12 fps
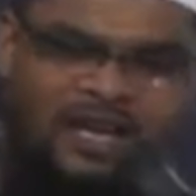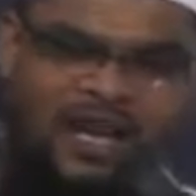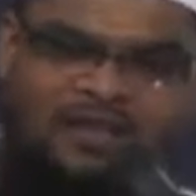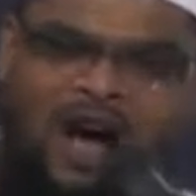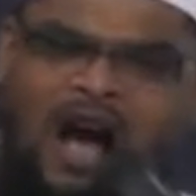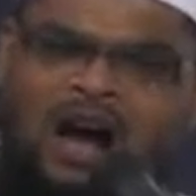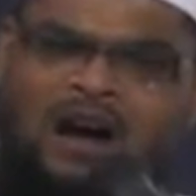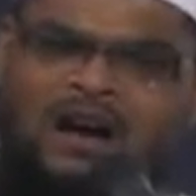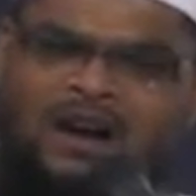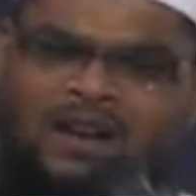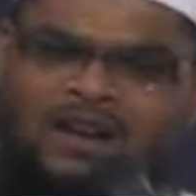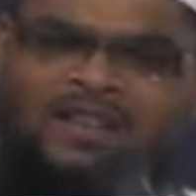இறைவா
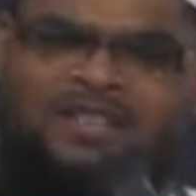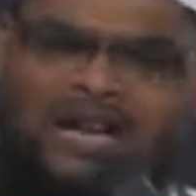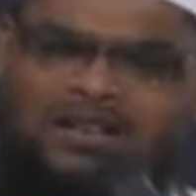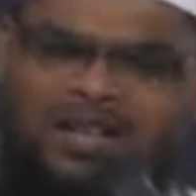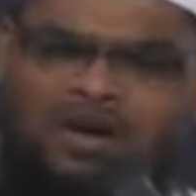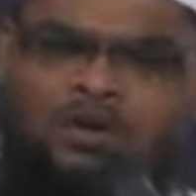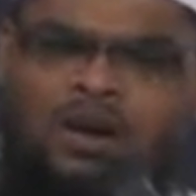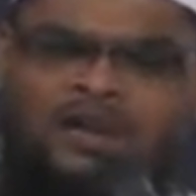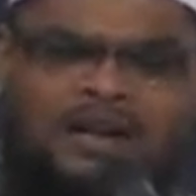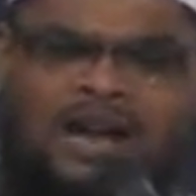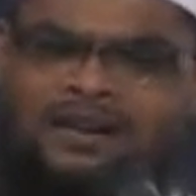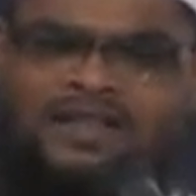நீ சக்தி
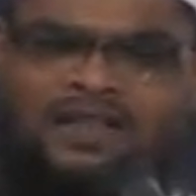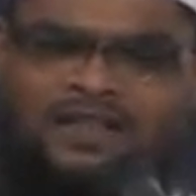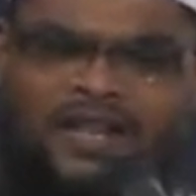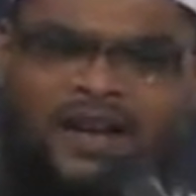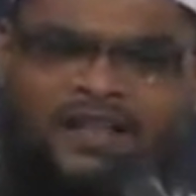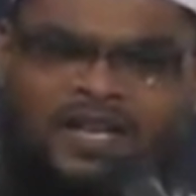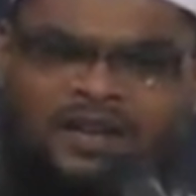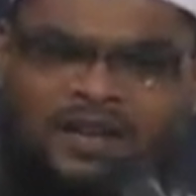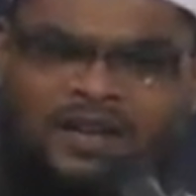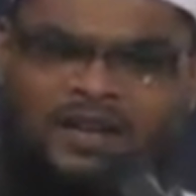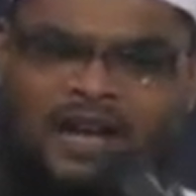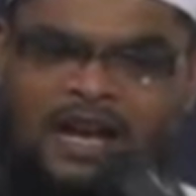உள்ளவன் நான் சக்தியற்றவன்